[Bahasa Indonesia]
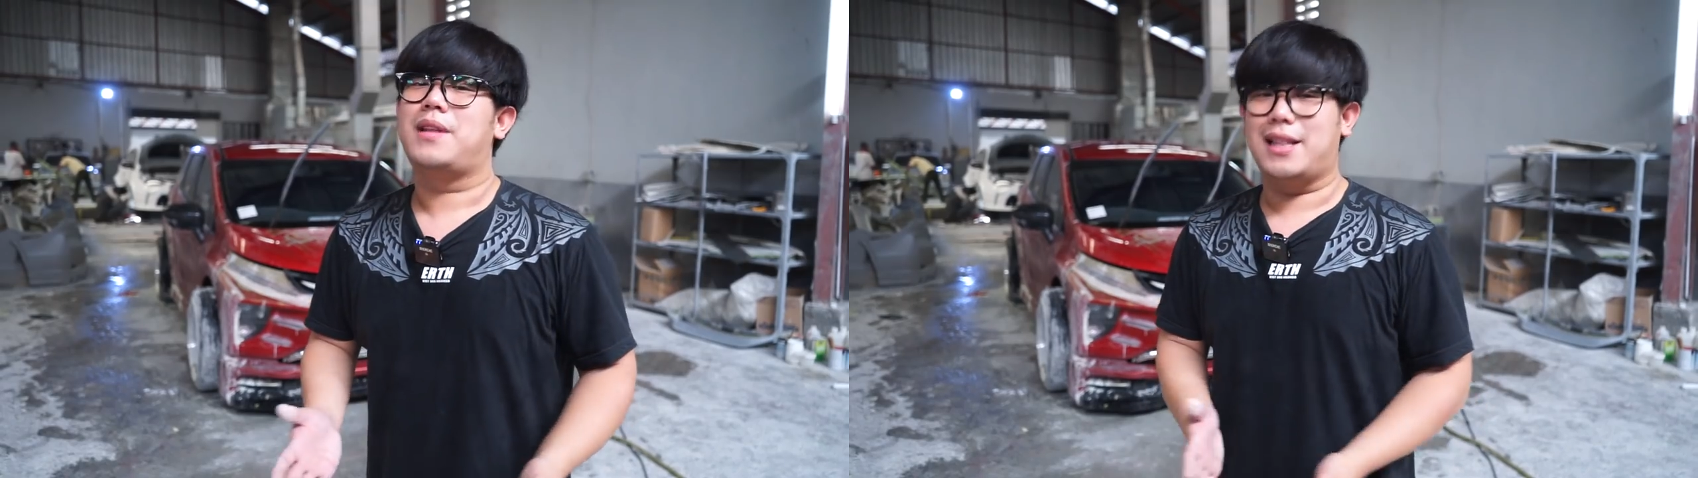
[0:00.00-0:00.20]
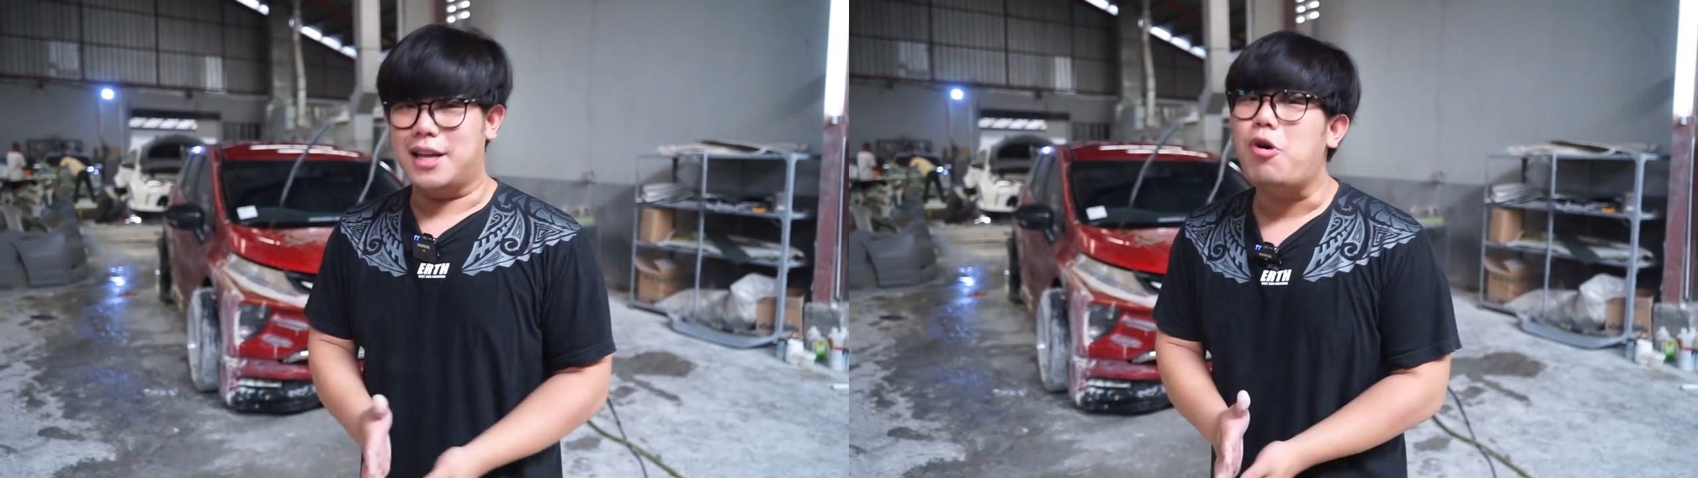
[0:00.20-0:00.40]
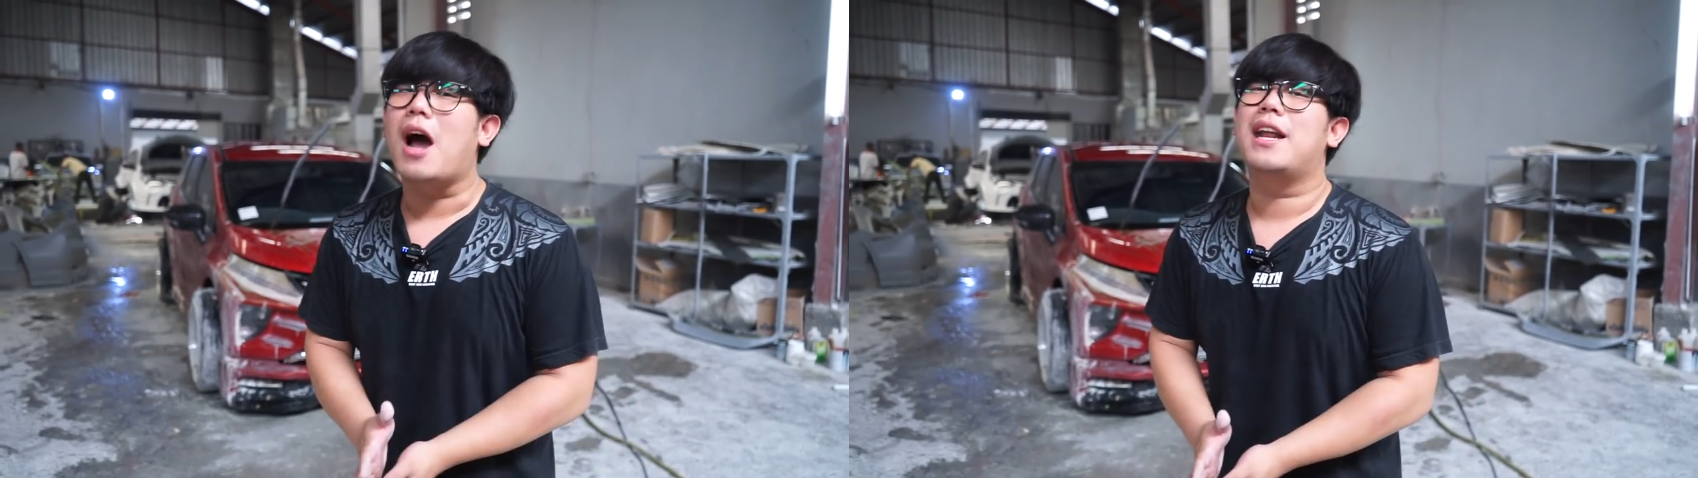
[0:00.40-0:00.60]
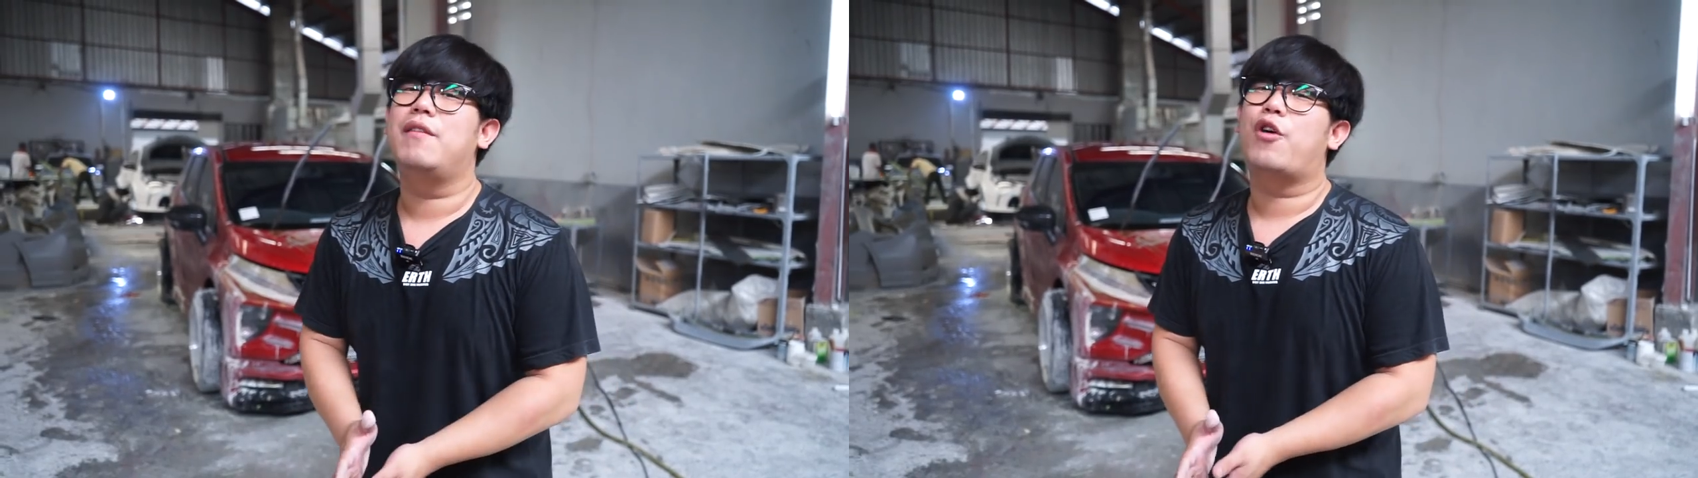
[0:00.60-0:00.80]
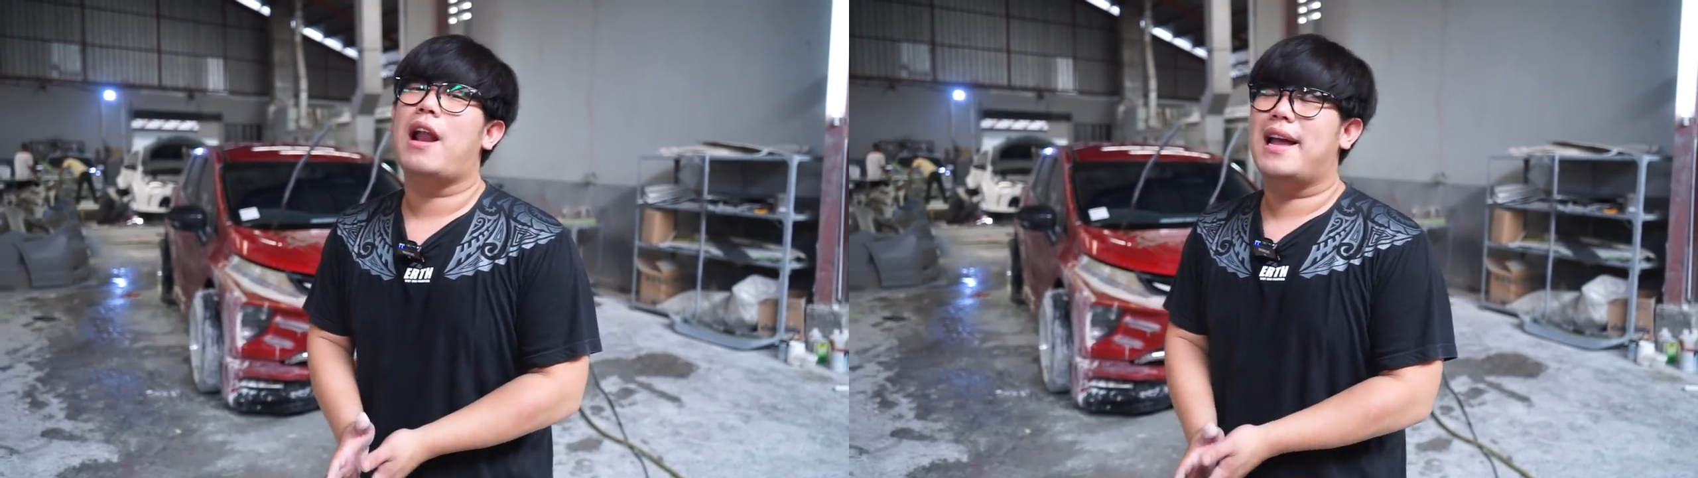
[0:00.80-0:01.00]
nanti gue akan
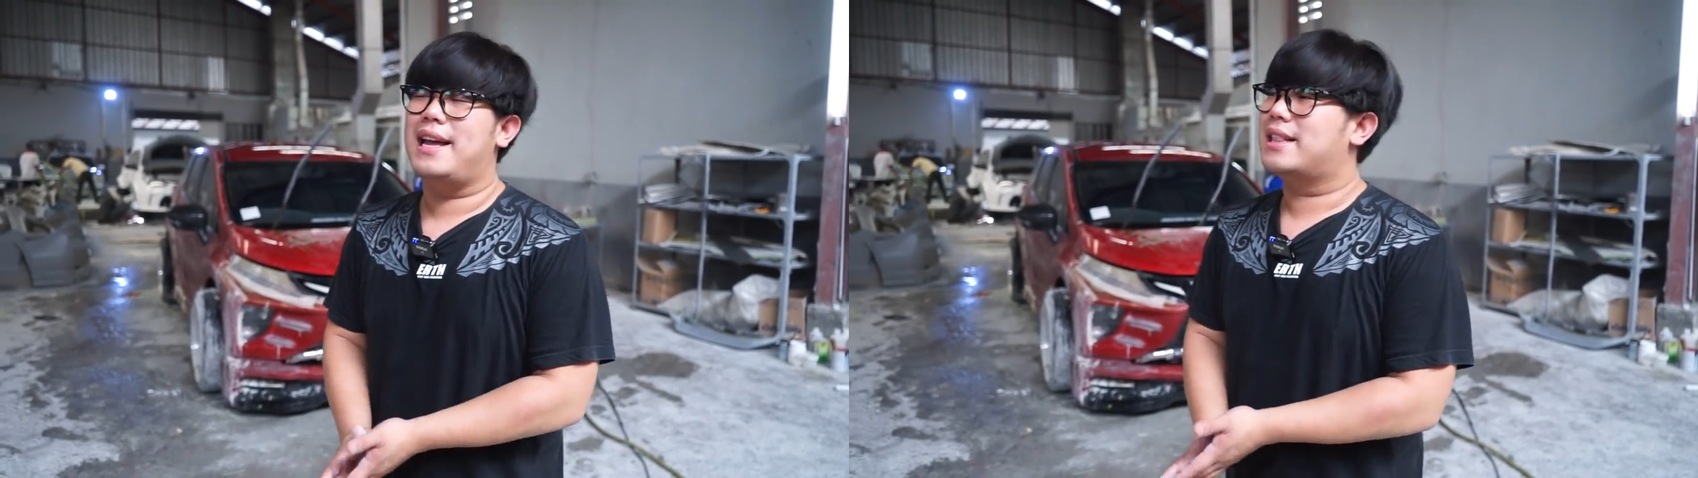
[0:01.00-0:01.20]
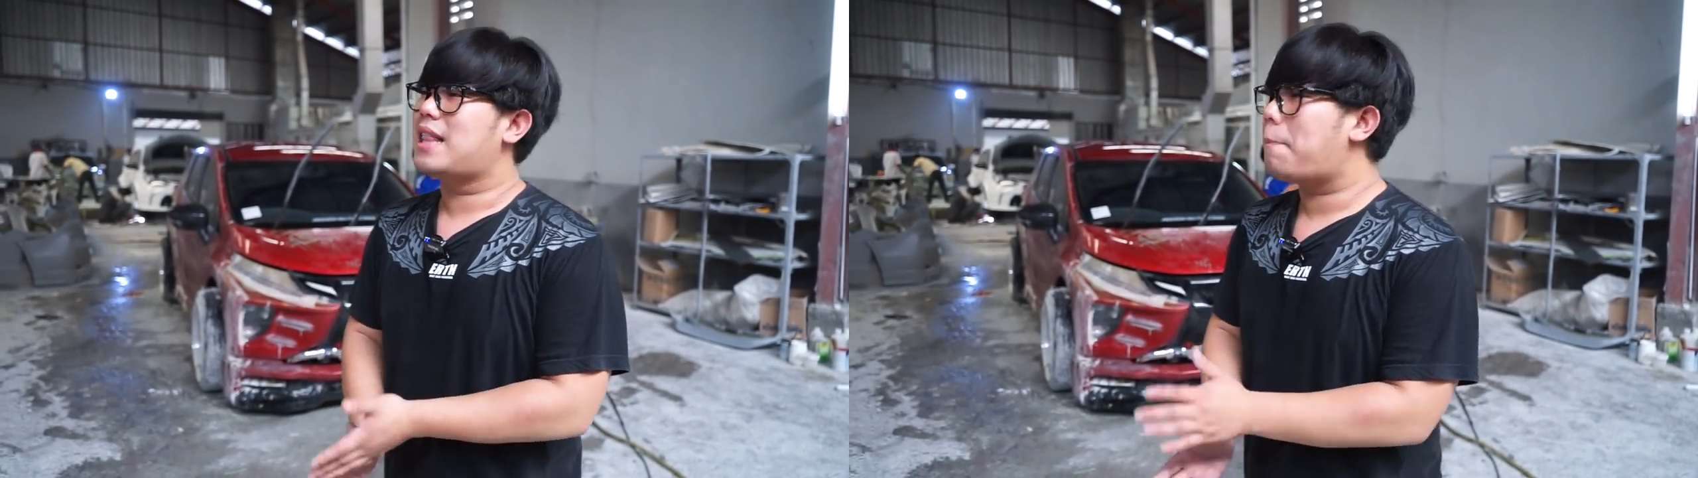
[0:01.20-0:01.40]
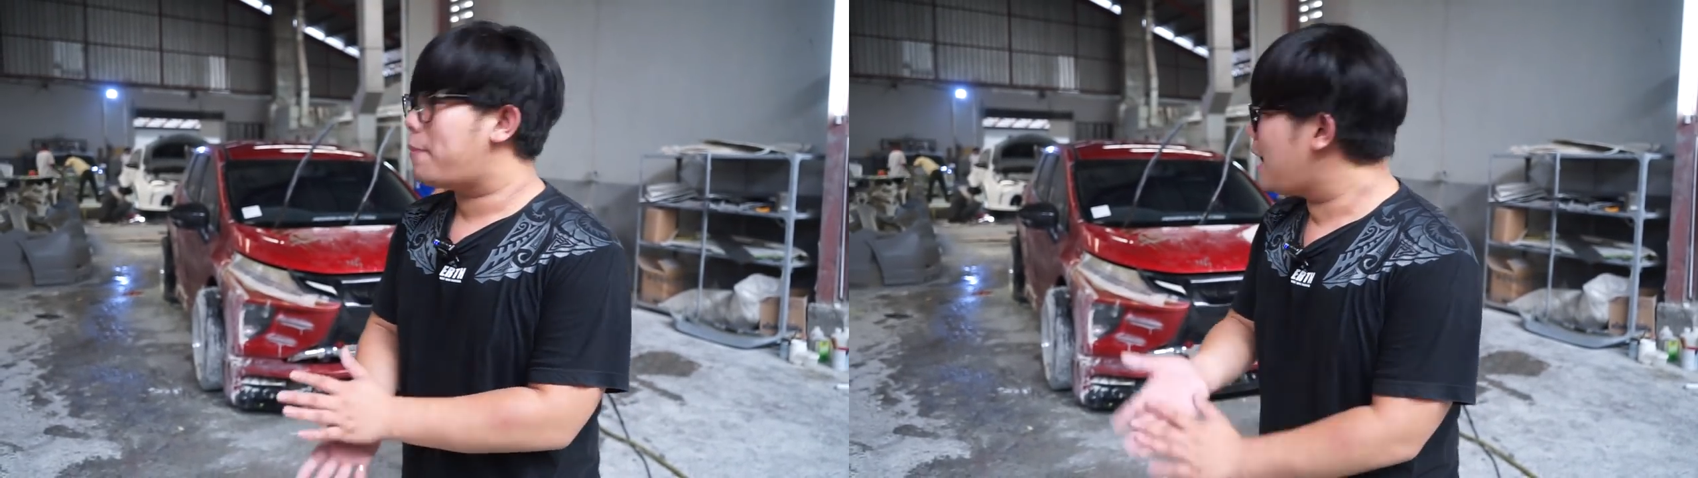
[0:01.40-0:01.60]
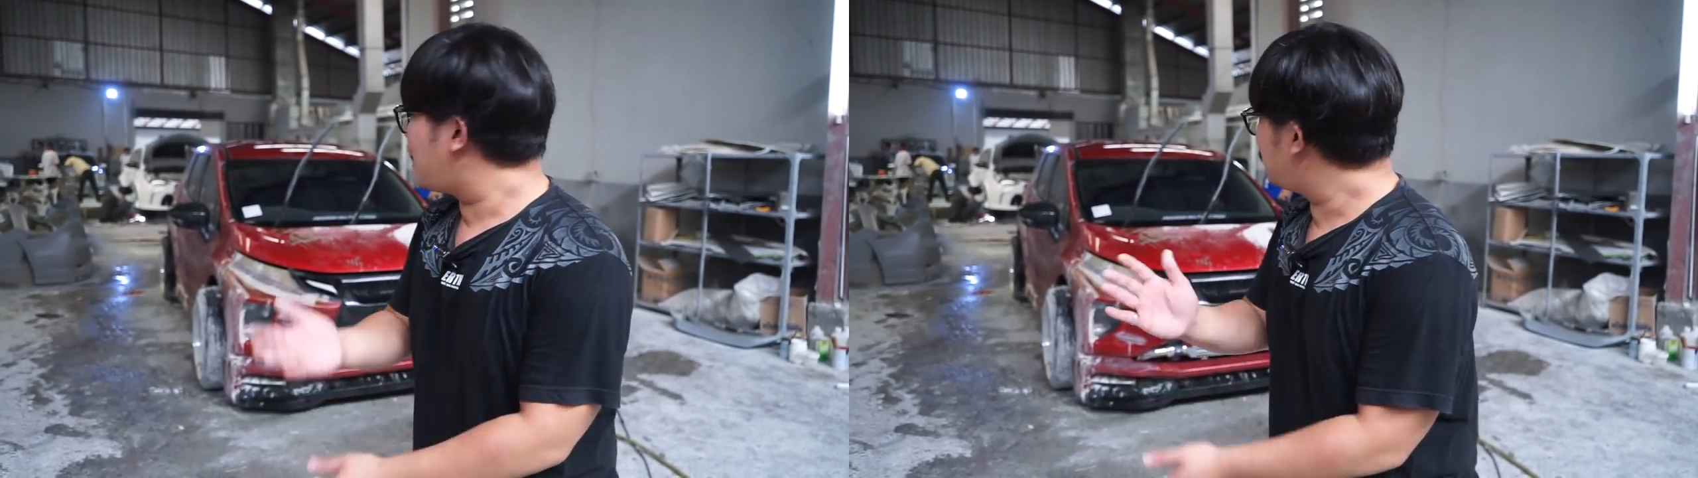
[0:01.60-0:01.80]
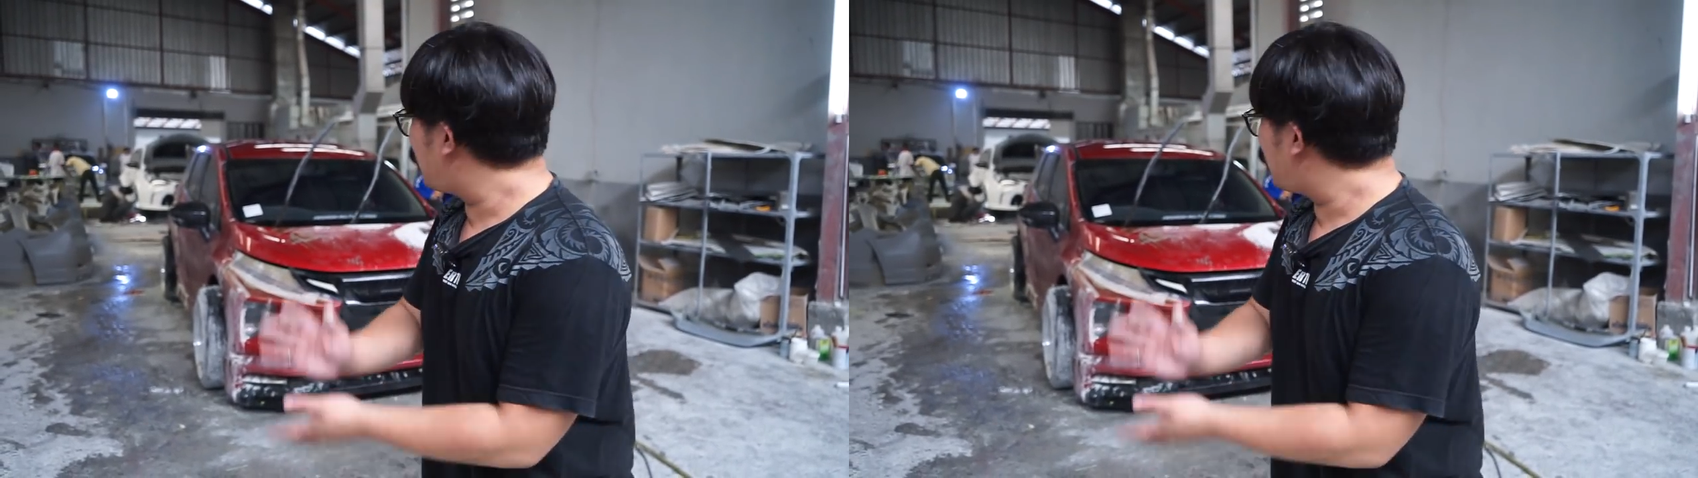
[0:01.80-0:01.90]
info lagi tapi yang